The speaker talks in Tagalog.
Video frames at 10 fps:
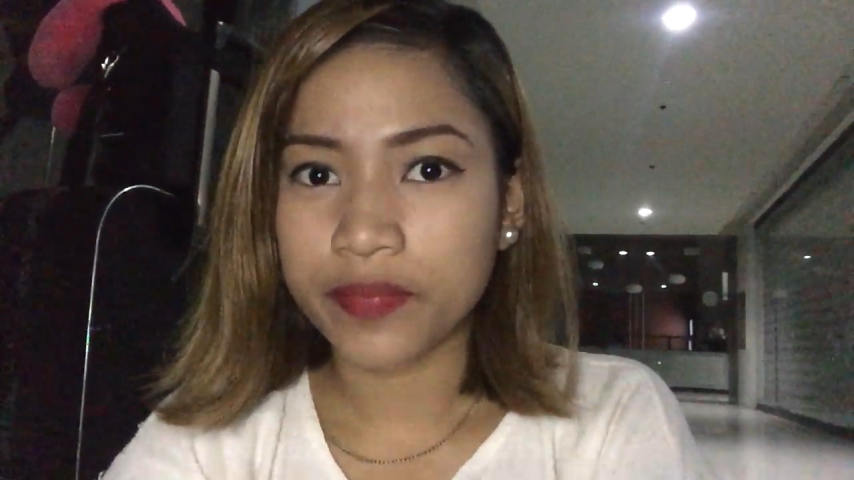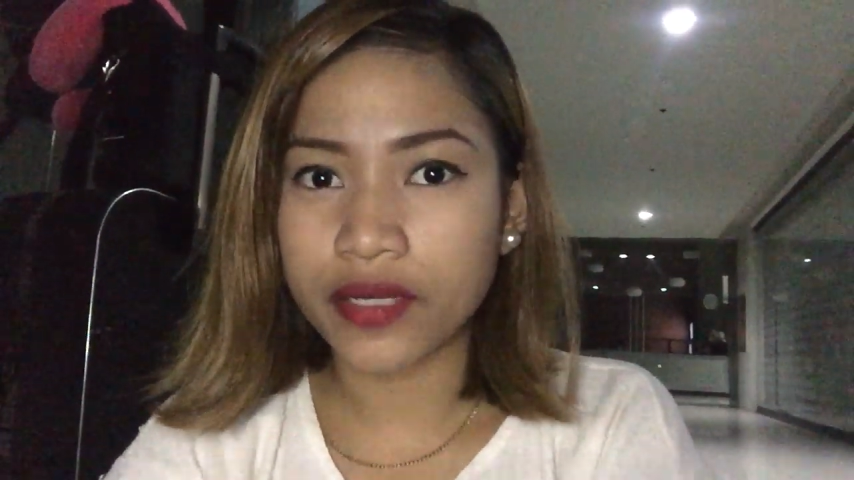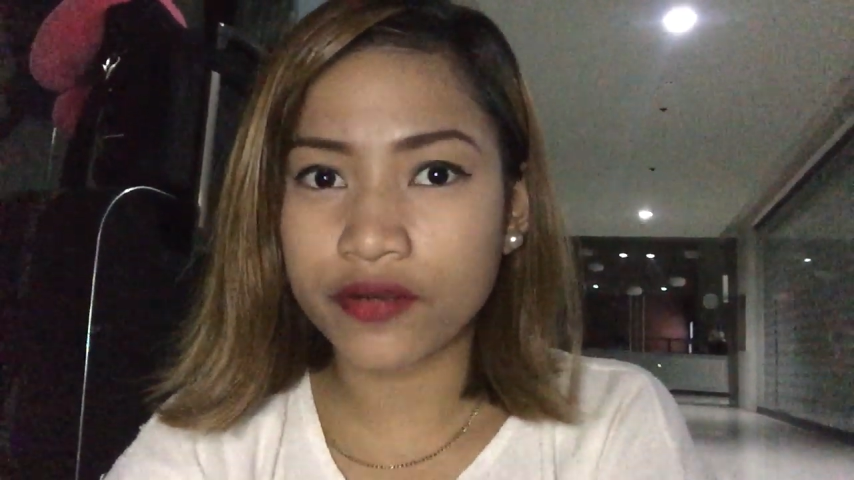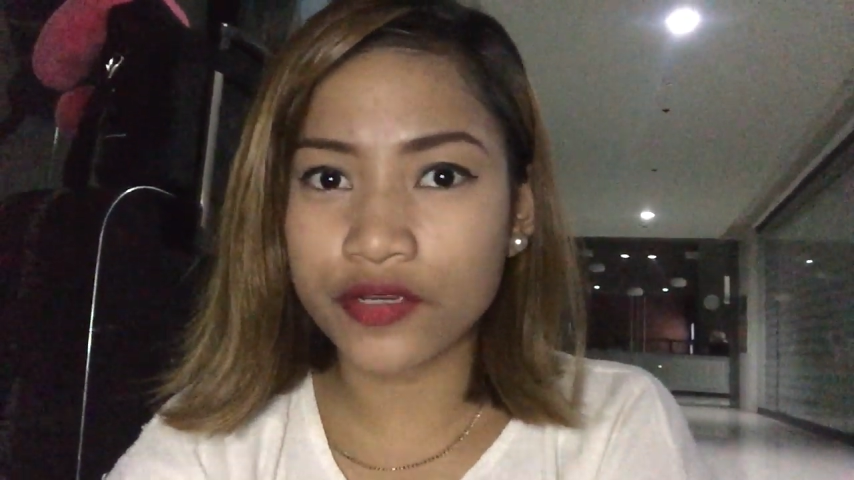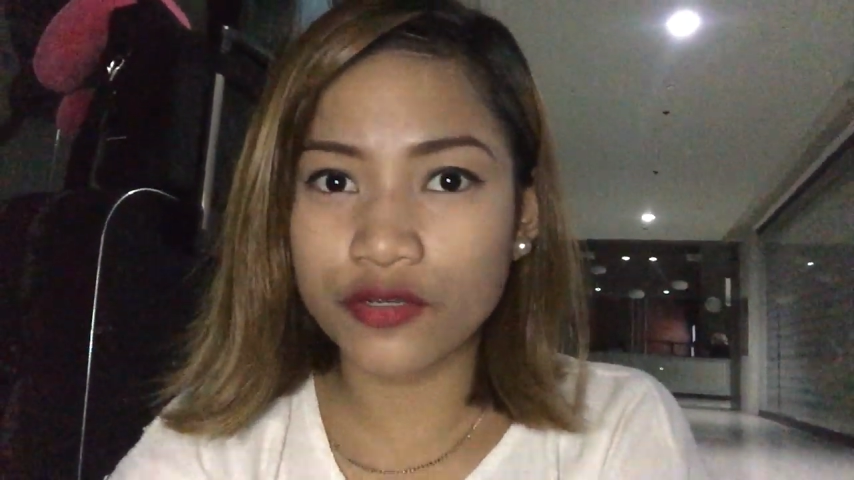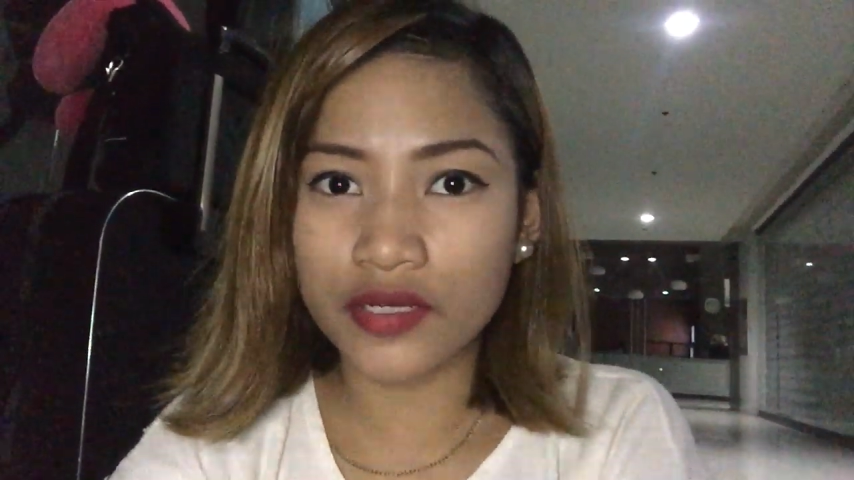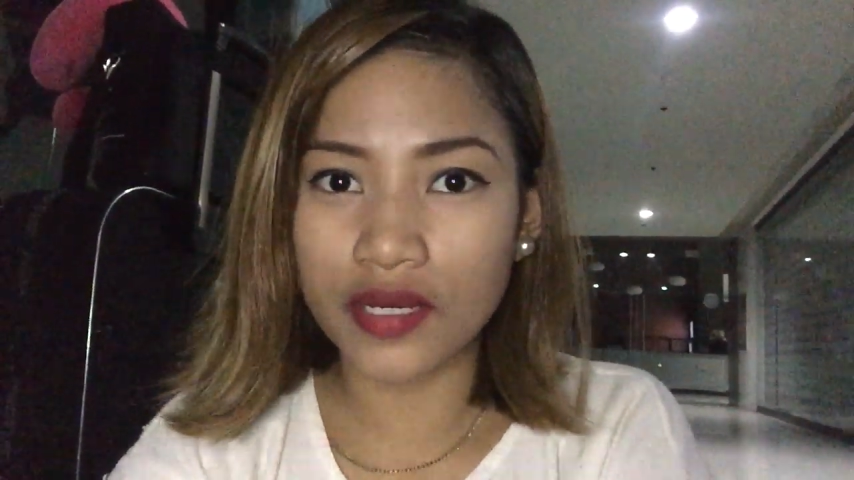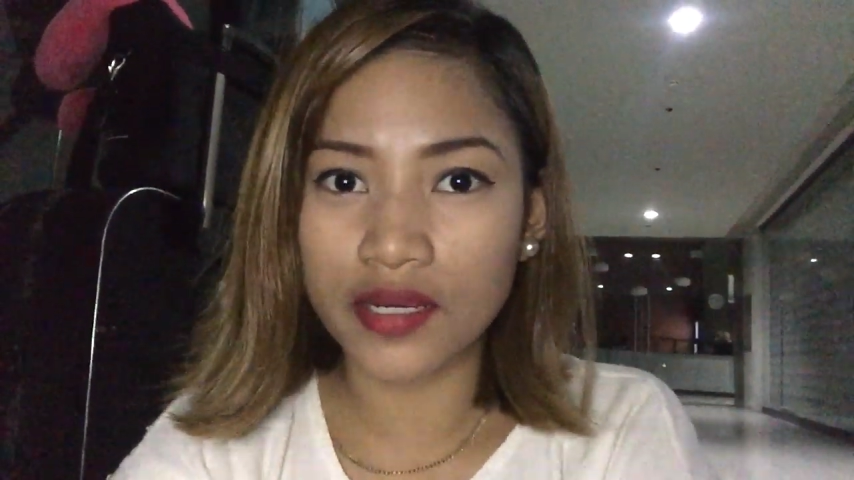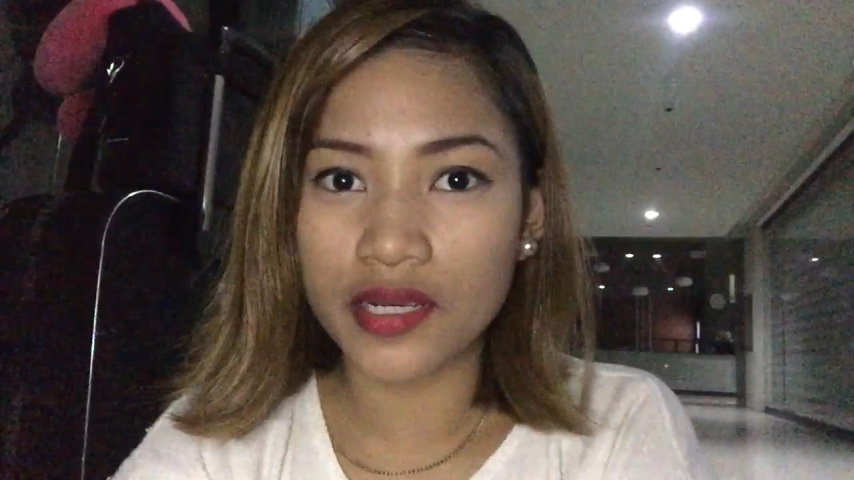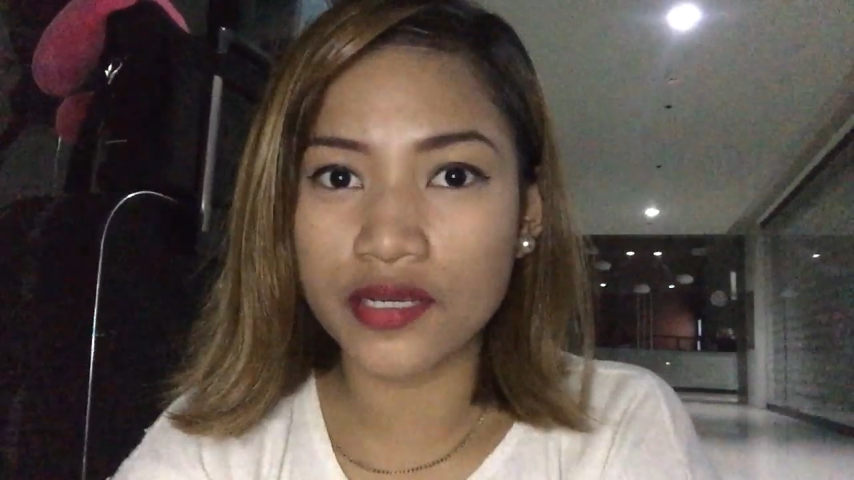Pero yun
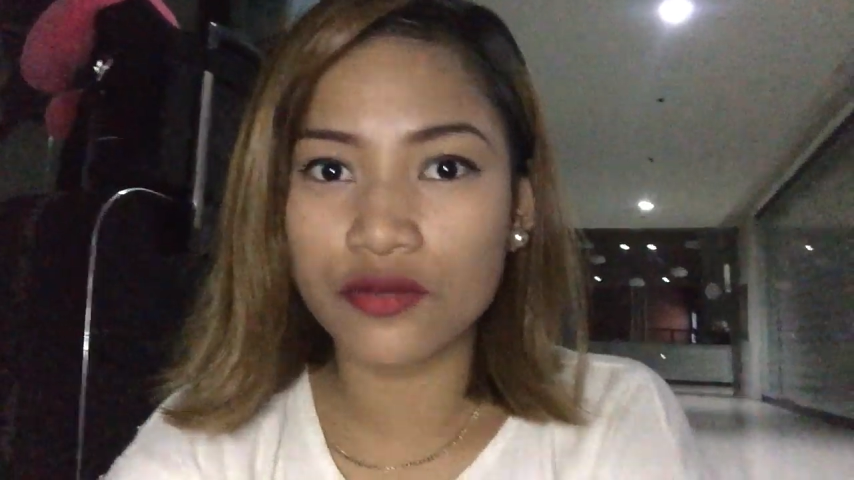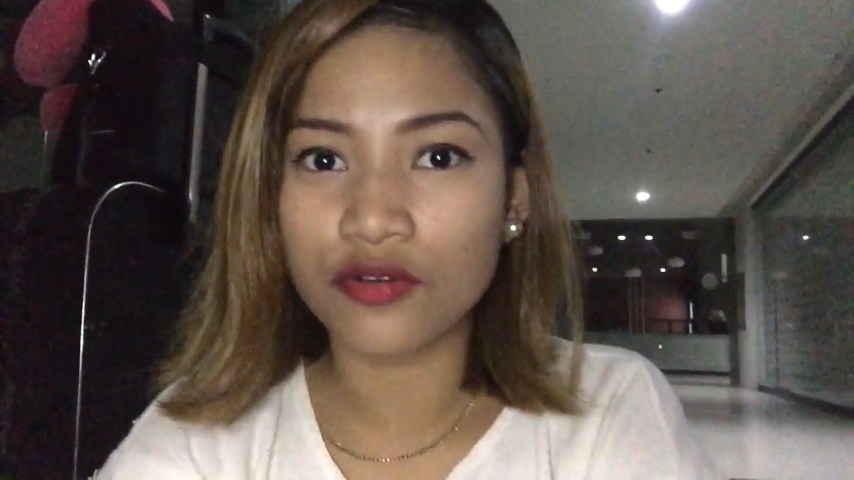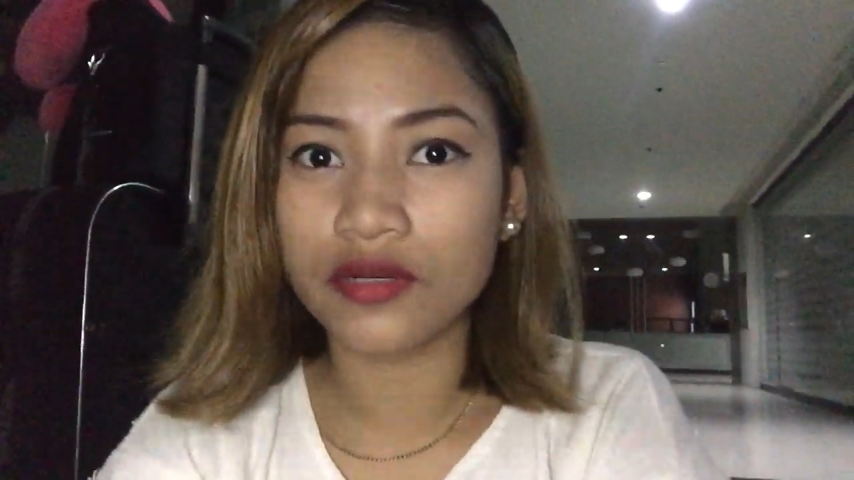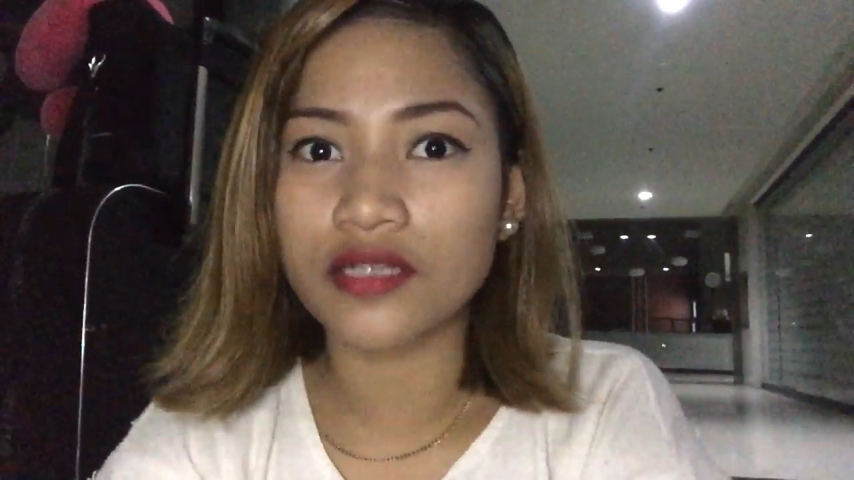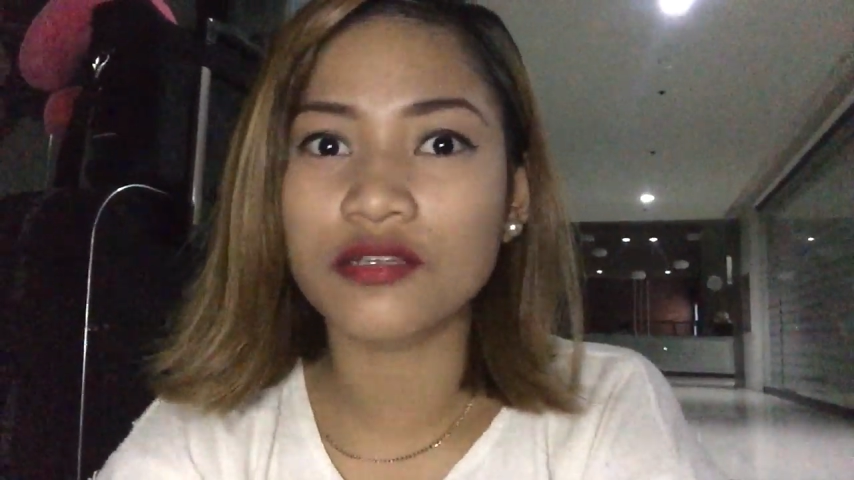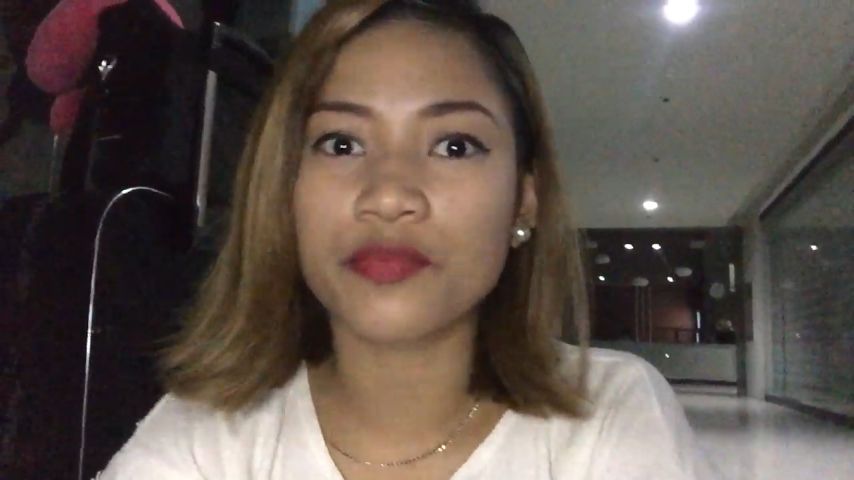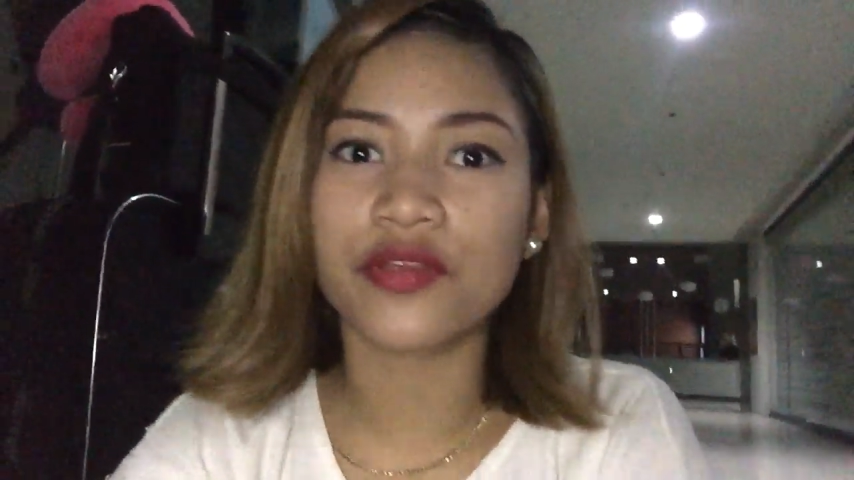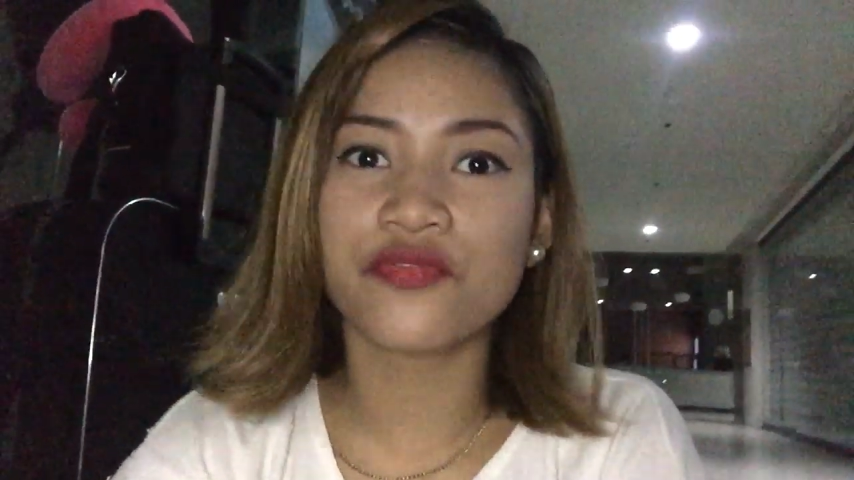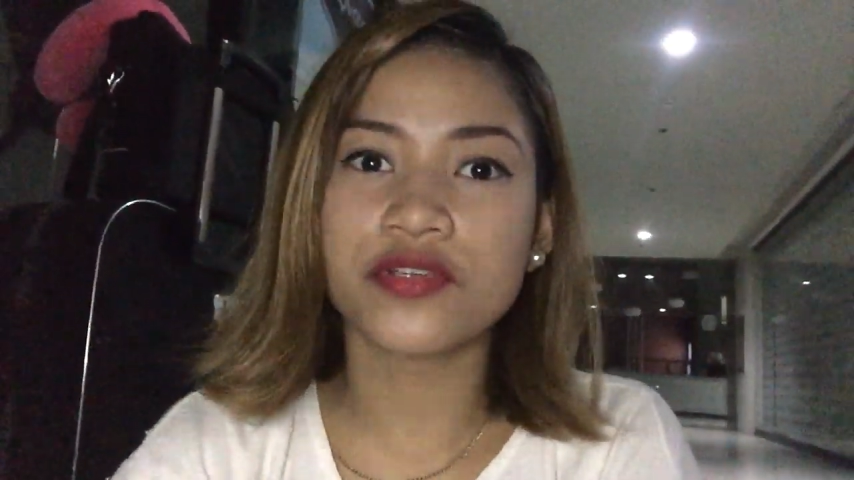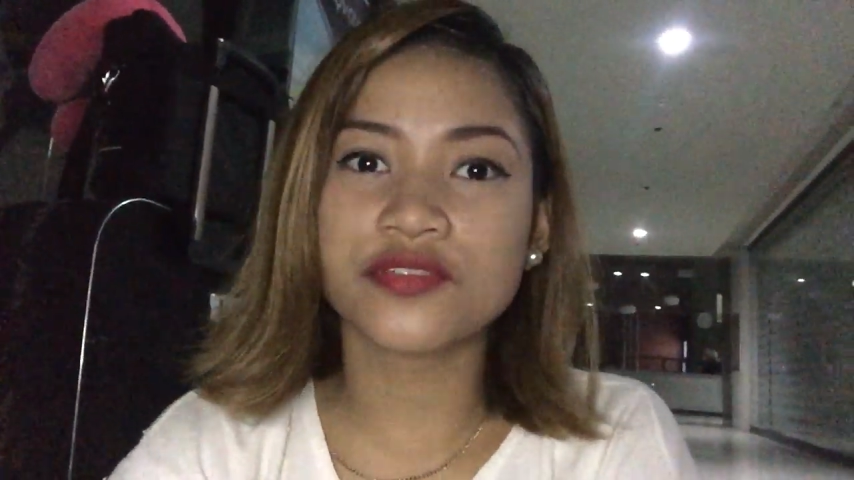nga, kagaya nung nasa
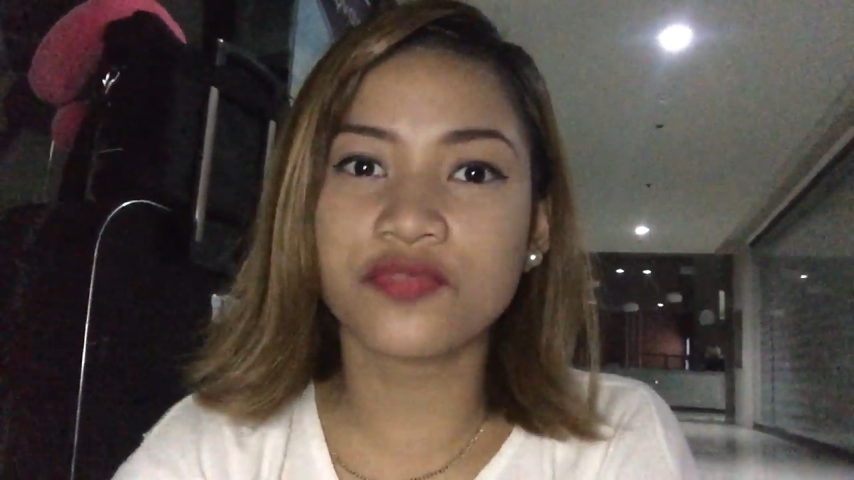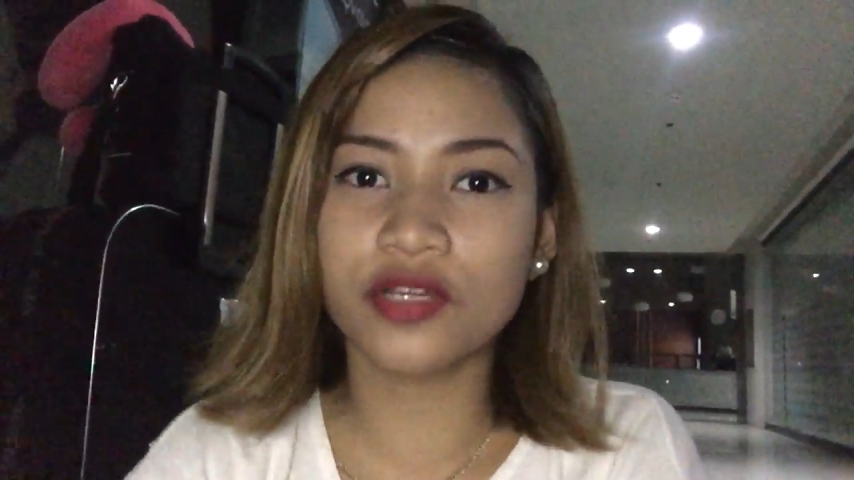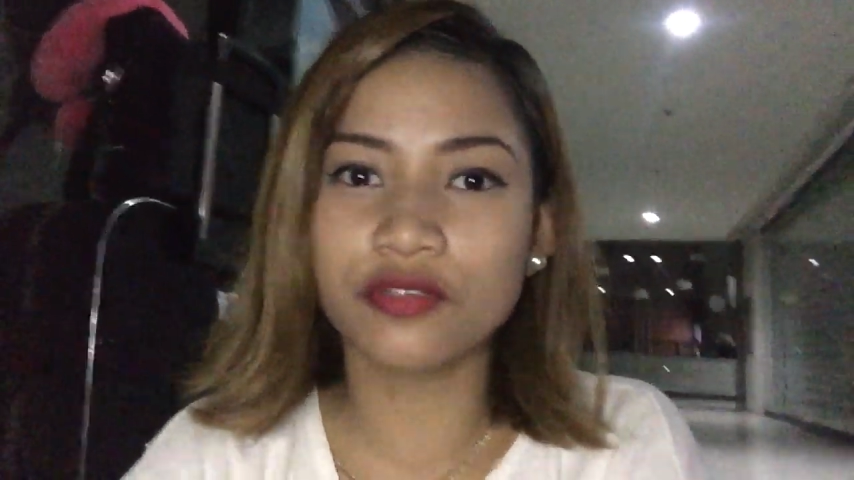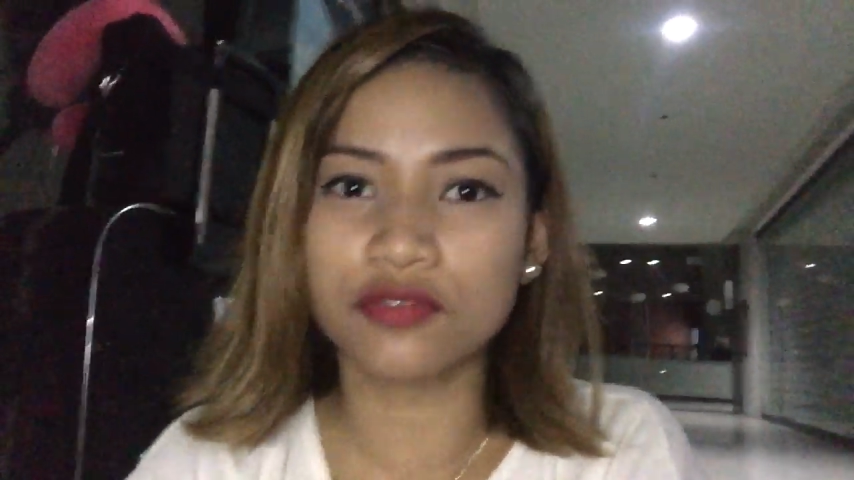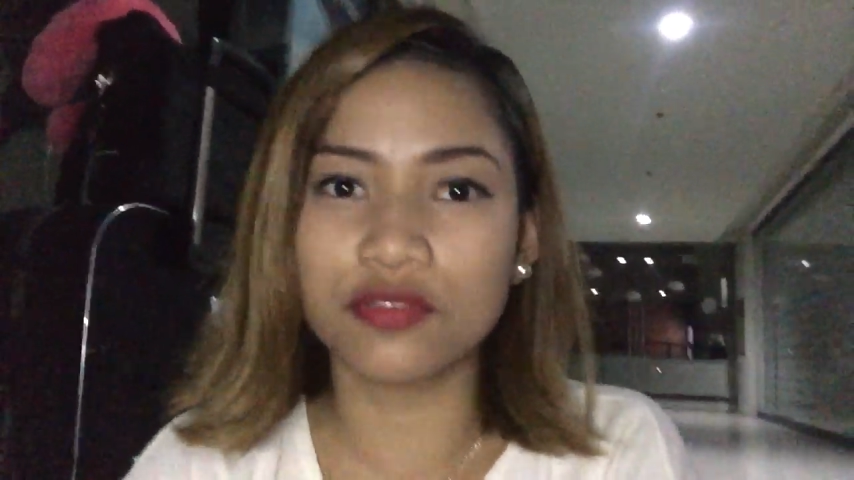previous vlog